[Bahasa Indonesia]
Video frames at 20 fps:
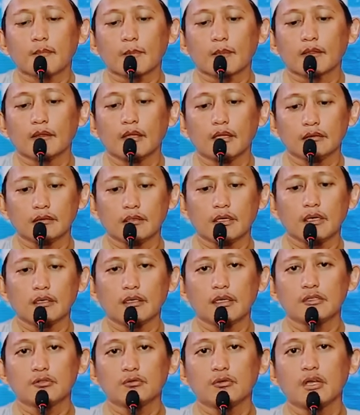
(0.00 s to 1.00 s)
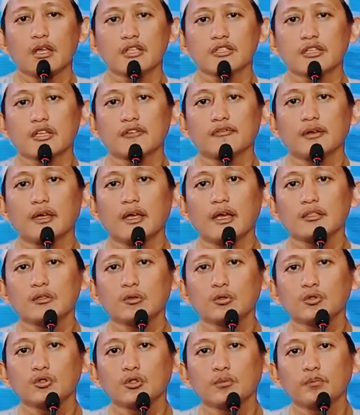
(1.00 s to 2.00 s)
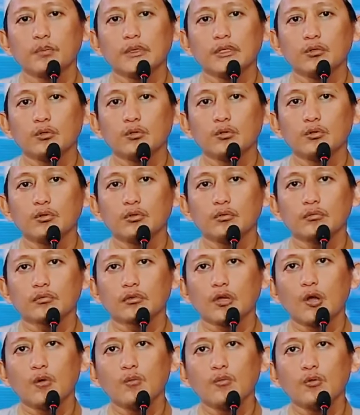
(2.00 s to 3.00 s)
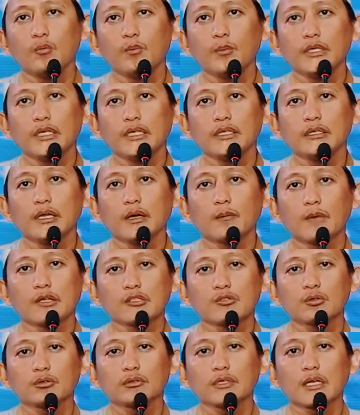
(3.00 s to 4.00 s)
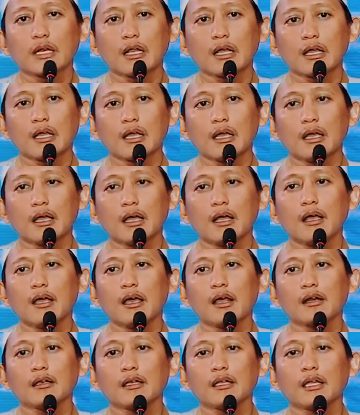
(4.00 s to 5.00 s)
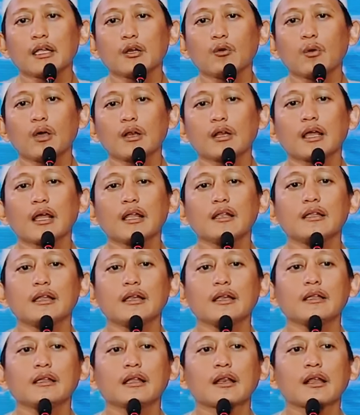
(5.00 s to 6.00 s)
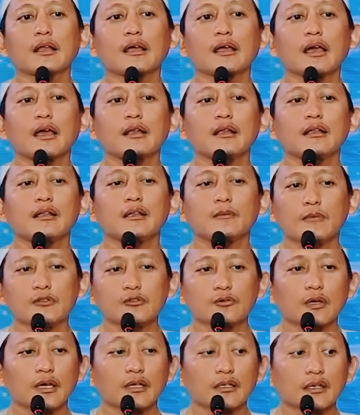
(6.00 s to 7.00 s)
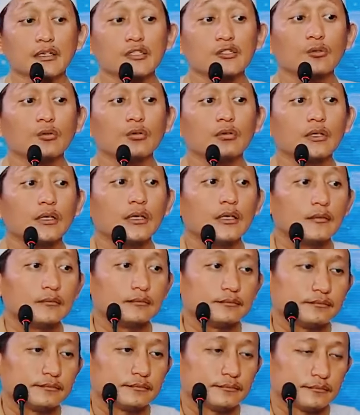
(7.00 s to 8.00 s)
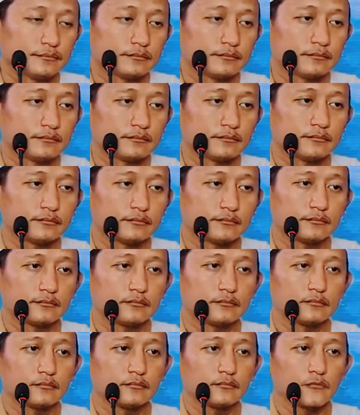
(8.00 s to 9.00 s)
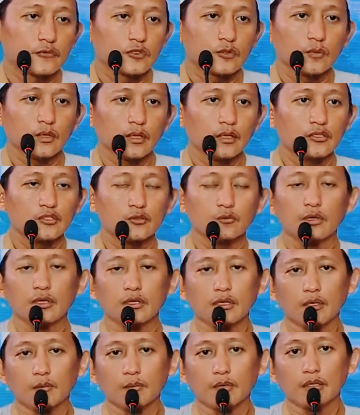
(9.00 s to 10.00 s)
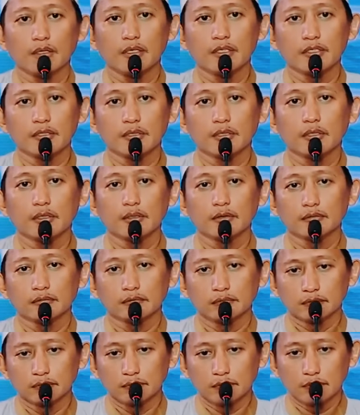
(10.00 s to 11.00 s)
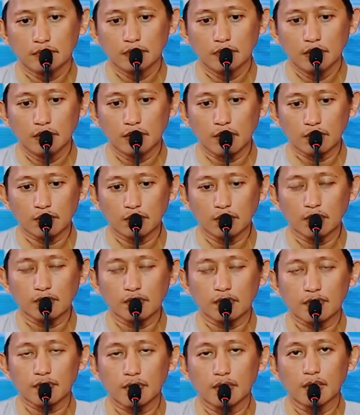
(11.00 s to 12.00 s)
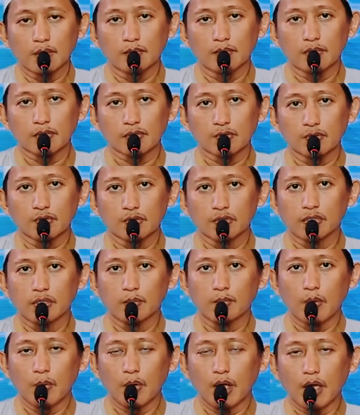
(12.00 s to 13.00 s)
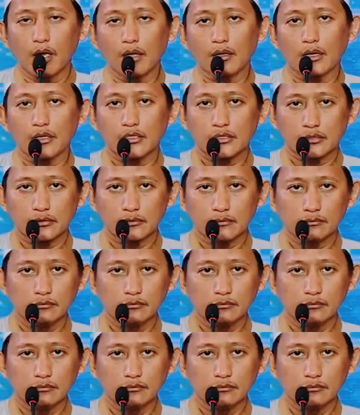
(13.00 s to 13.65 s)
Di antaranya juga syafaat untuk penduduk kaum mukminin yang masuk neraka agar dikeluarkan dari neraka dan dimasukkan ke surga. Sebagian disebutkan dalam hadis ya, yang Rasulullah SAW bersujud di bawah aras,